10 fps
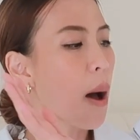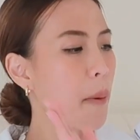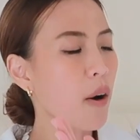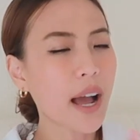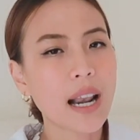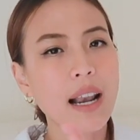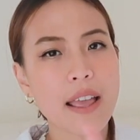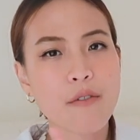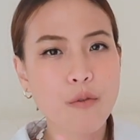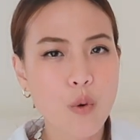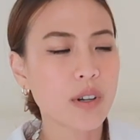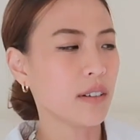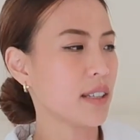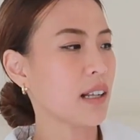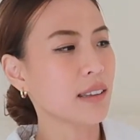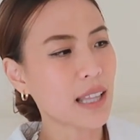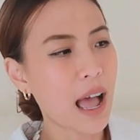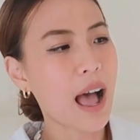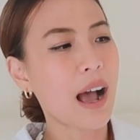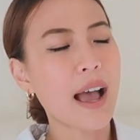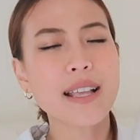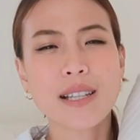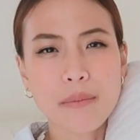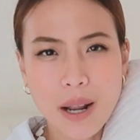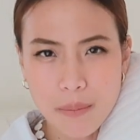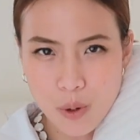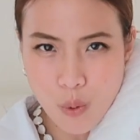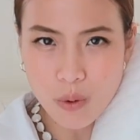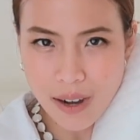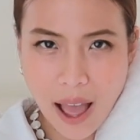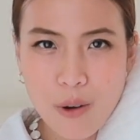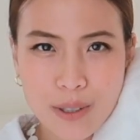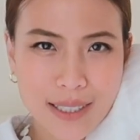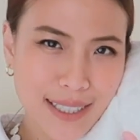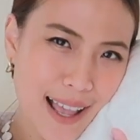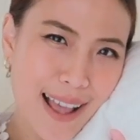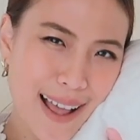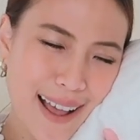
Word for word: ป้องกันไรฝุ่นต่างๆ ให้สำหรับลูกเรานะจ๊ะ